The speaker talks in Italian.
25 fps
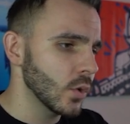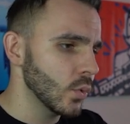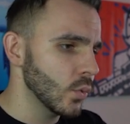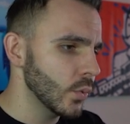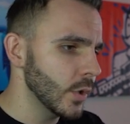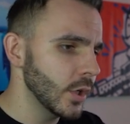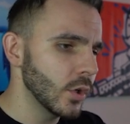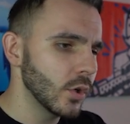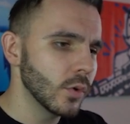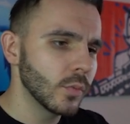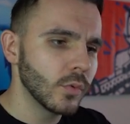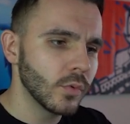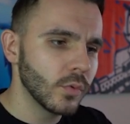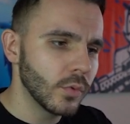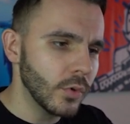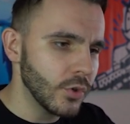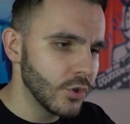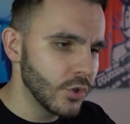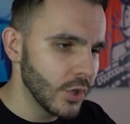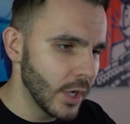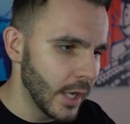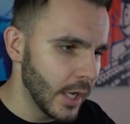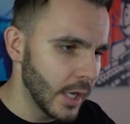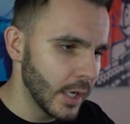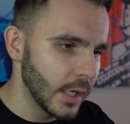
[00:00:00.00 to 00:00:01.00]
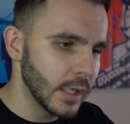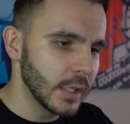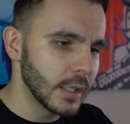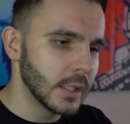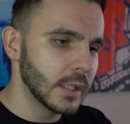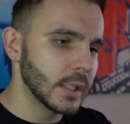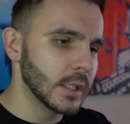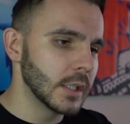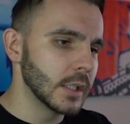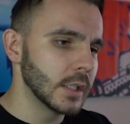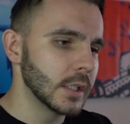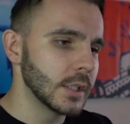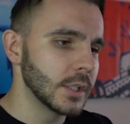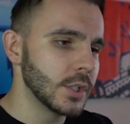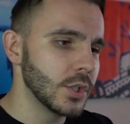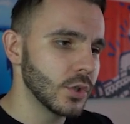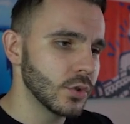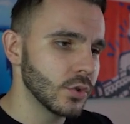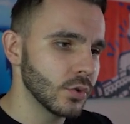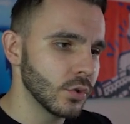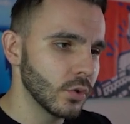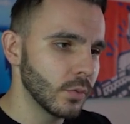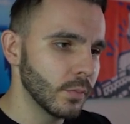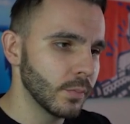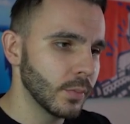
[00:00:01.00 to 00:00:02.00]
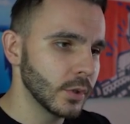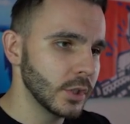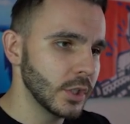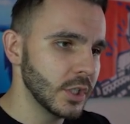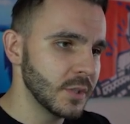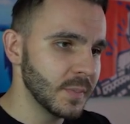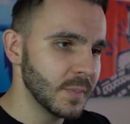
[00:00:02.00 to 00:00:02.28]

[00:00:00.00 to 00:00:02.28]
Qui comunque c'è, eh, ci sono un po' di